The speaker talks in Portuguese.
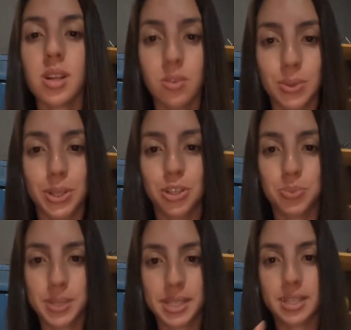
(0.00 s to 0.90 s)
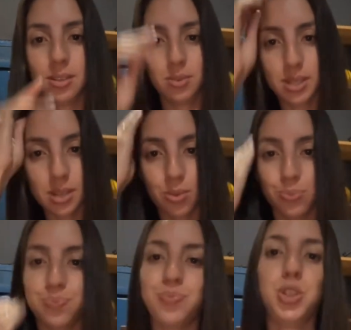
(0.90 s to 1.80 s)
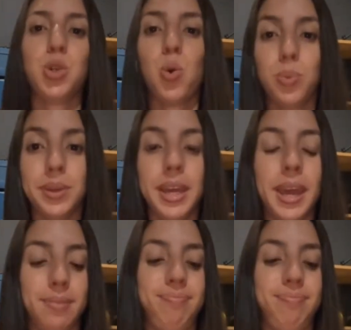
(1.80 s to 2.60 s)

noite, pra vocês terem noção de como que